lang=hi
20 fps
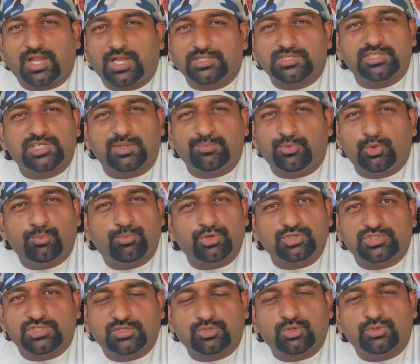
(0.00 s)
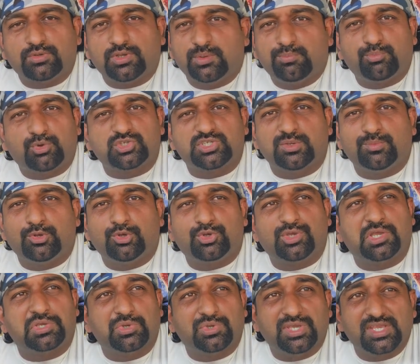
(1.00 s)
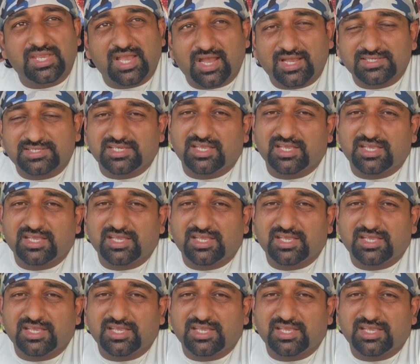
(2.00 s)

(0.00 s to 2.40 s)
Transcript: आज जयपुर पहुँचना तो इम्पॉसिबल हो गया क्योंकि यहाँ